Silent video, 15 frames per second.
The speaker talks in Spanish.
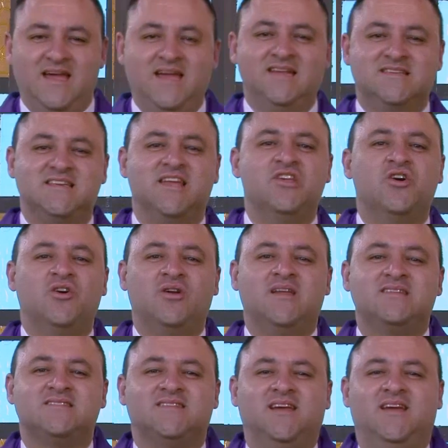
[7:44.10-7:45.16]
El Señor
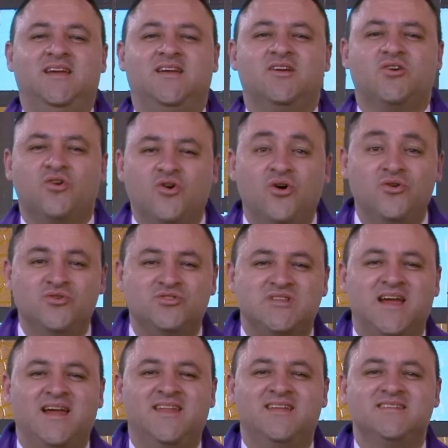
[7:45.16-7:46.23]
esté con
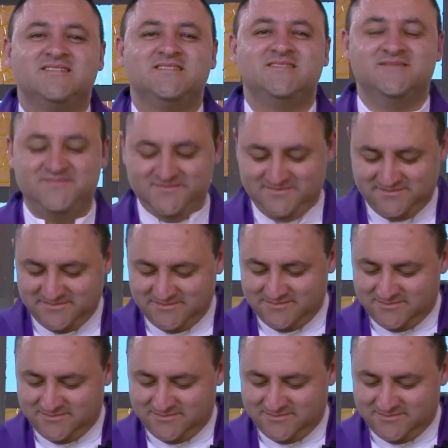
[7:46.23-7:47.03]
ustedes. Y con tu